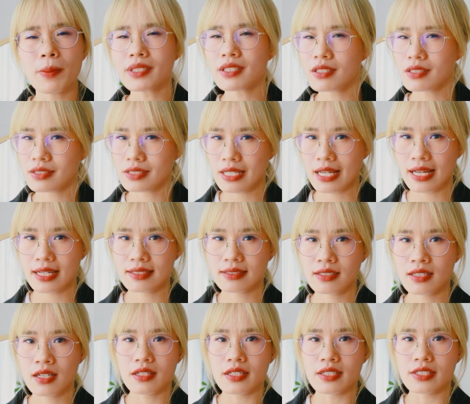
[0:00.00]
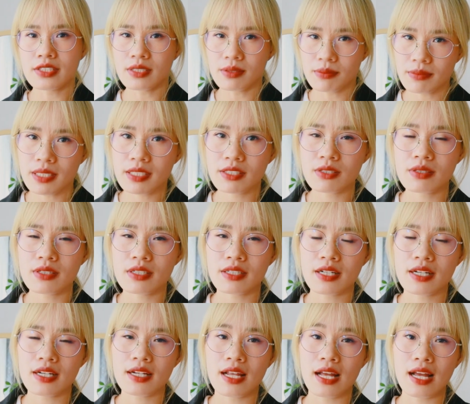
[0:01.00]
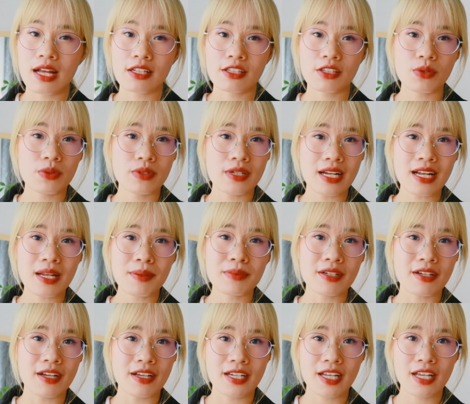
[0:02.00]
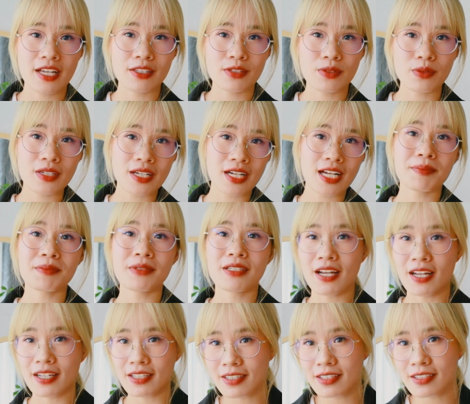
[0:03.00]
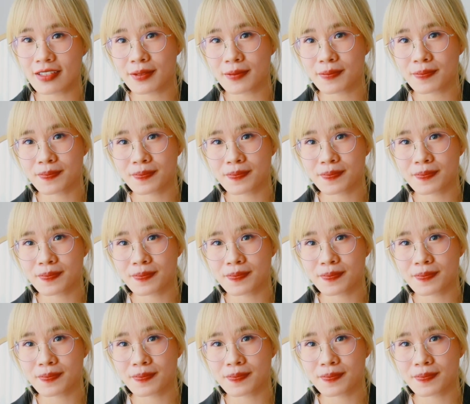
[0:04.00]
mất thời gian để chứng minh cho người khác là à tôi đã làm được cái này tôi đã làm được cái kia